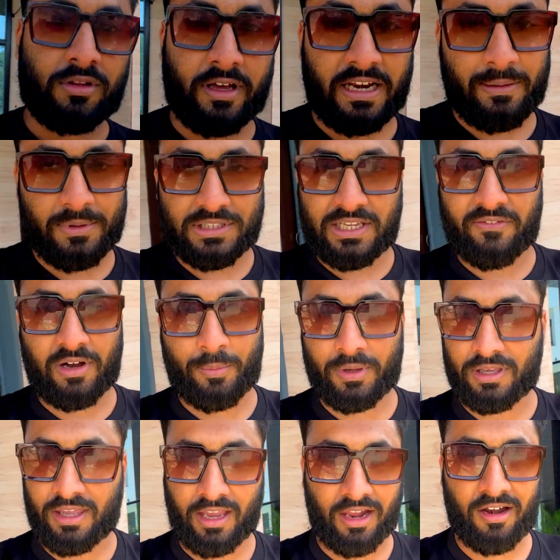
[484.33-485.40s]
सारे बच्चे वहाँ पे
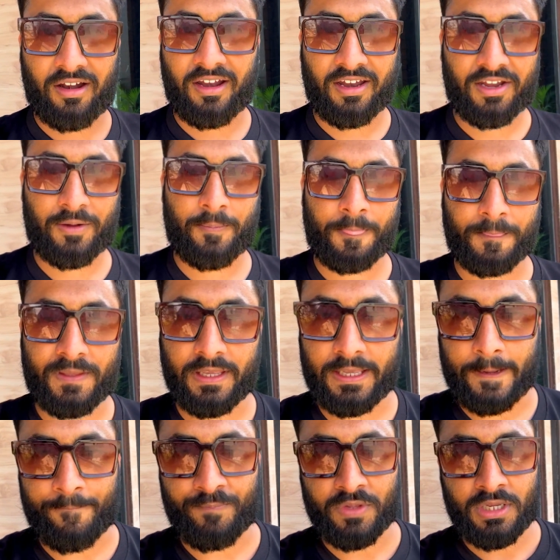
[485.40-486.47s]
खेल रहे हैं ठीक
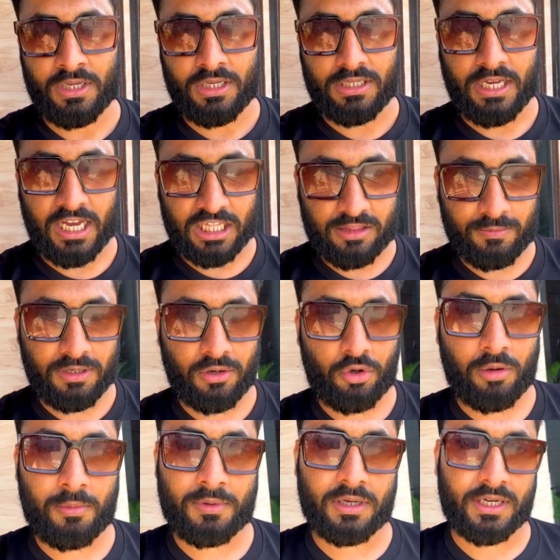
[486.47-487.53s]
है यासमीन को
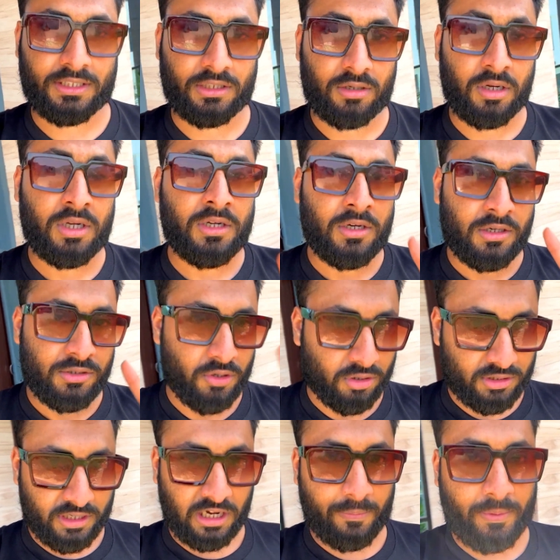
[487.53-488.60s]
अभी मैं गया था
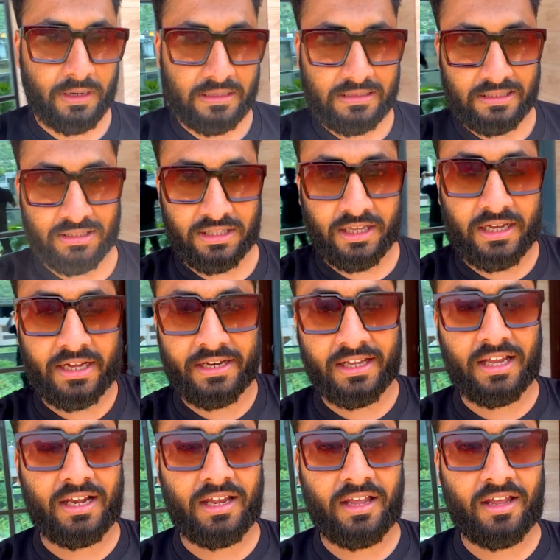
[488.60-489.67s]
डॉक्टर के पास दिखाने
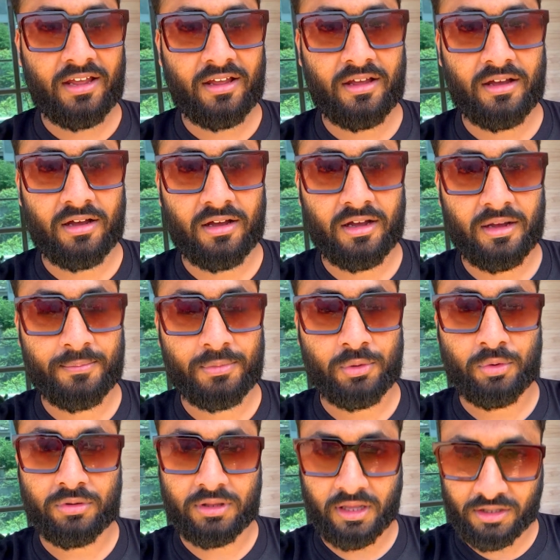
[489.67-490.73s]
के लिए आ,
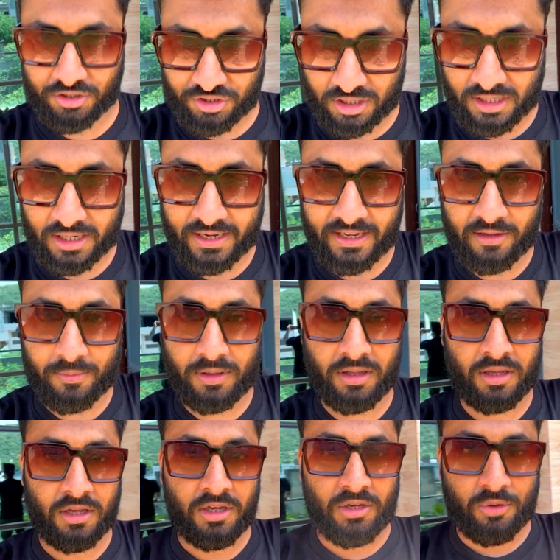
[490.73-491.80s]
उसके इंजेक्शन लगाया अभी
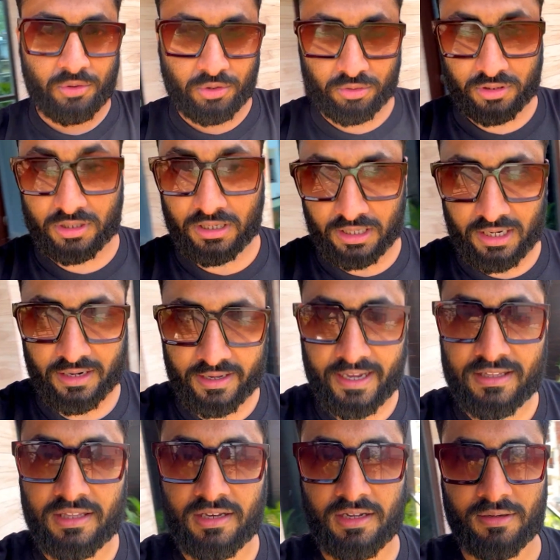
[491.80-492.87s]
जैसे कल लग गई
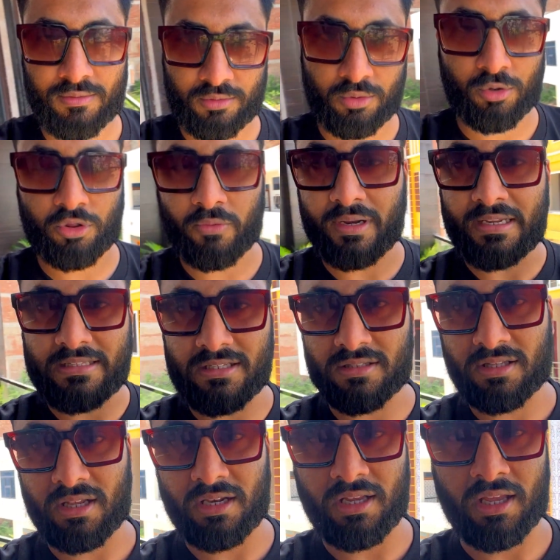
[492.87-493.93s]
थी ना उस वाली
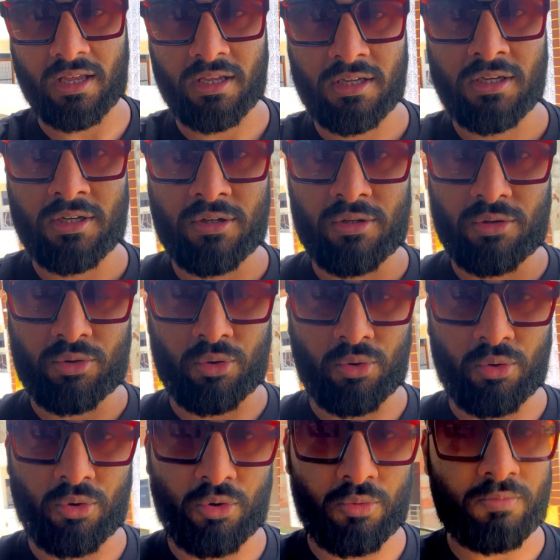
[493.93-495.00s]
चीज़ के लिए तो
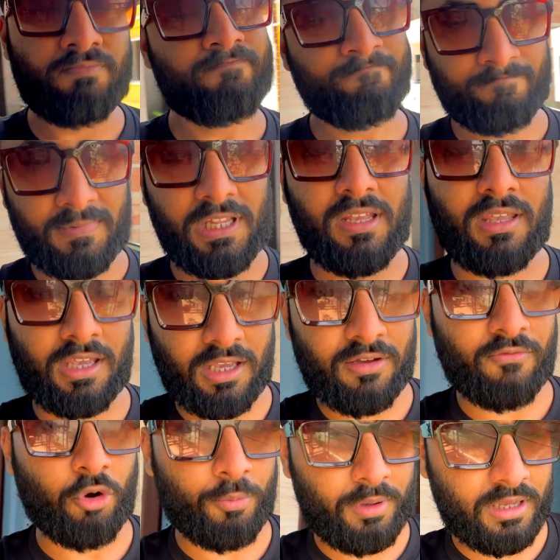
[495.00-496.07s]
ठीक है
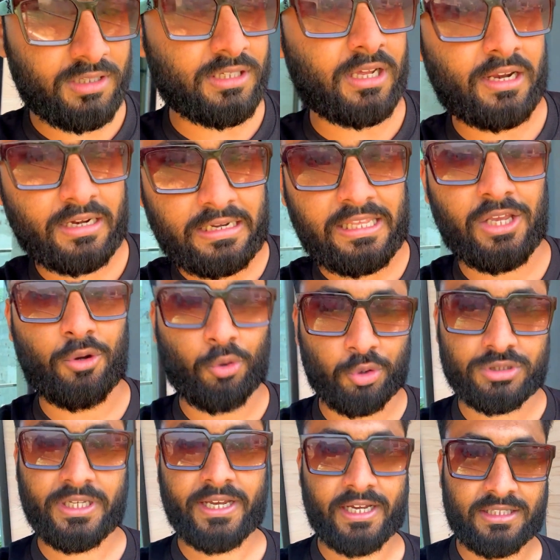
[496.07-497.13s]
वो भी इंशाल्लाह ठीक हो
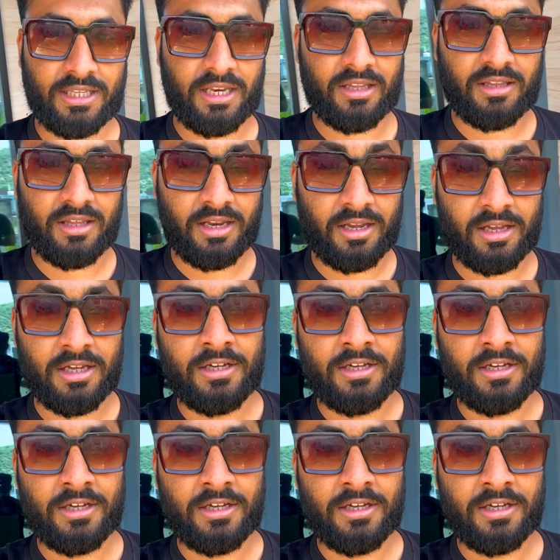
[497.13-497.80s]
जाएगा धीरे धीरे